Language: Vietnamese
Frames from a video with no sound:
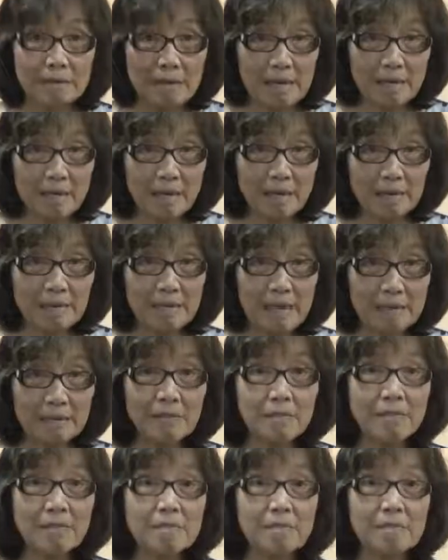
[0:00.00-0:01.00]
à, giải
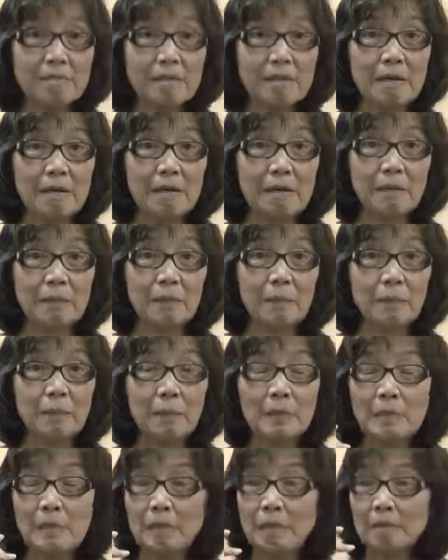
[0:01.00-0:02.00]
thích à,
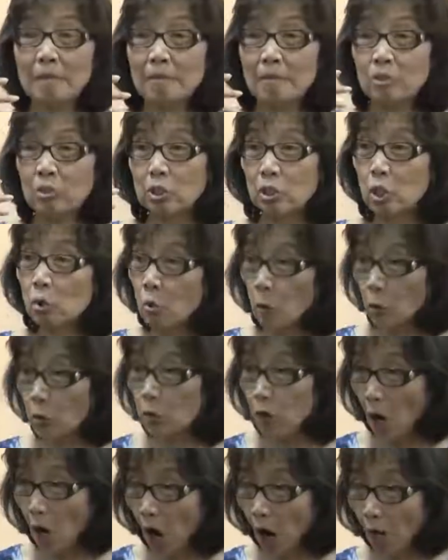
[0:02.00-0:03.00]
sự cứu rỗi
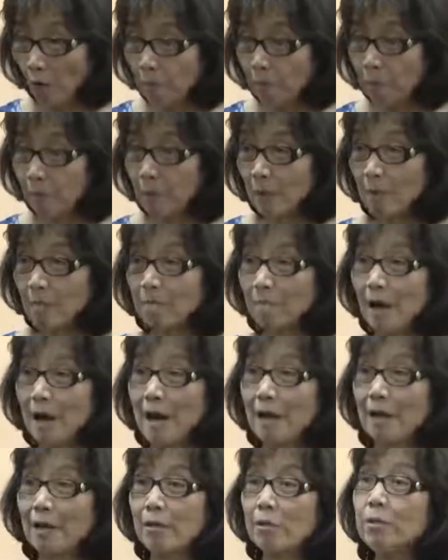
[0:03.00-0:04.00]
cho họ
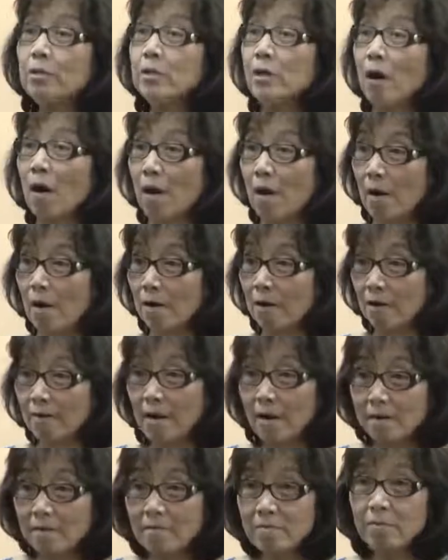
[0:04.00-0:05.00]
và đưa họ
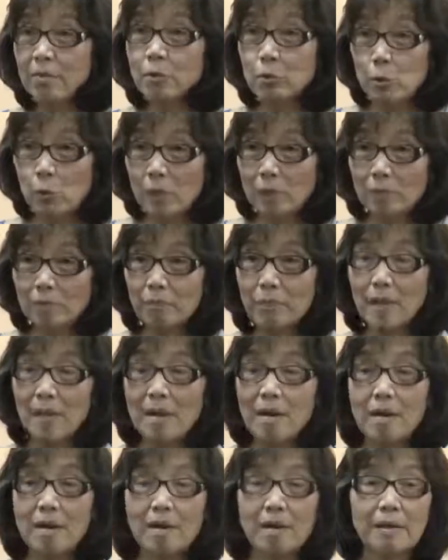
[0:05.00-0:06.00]
đến với Chúa.
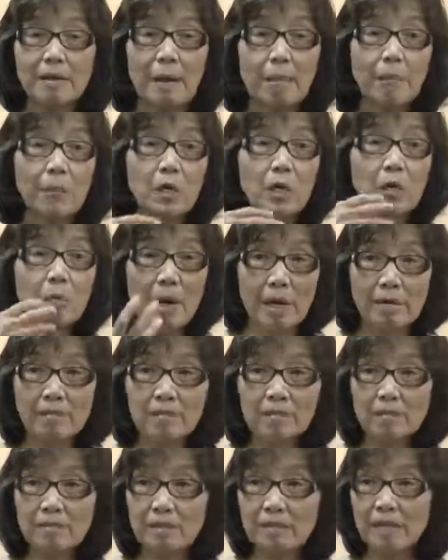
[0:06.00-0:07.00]
Gặp người bệnh
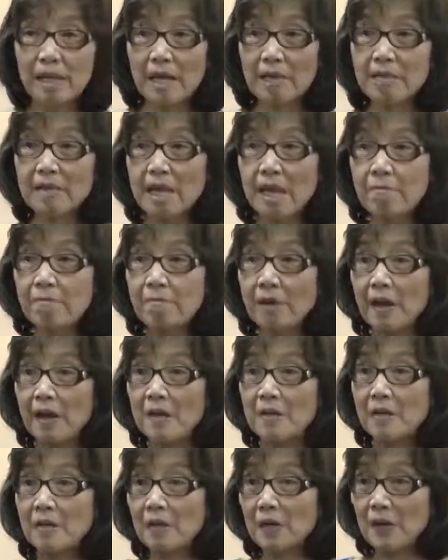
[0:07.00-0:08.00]
thì anh chị em
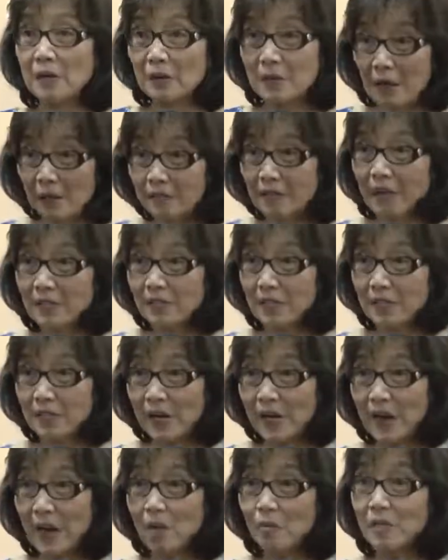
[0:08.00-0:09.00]
phải đặt tay trên
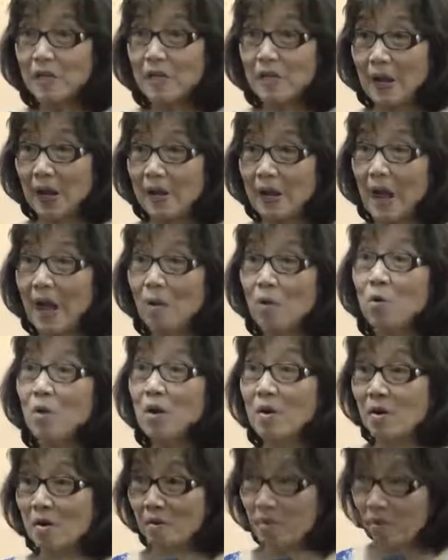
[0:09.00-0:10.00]
cái đau thì cái đau
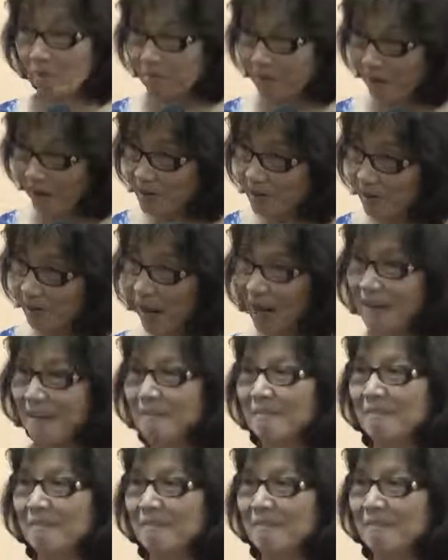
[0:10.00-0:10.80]
phải được lành.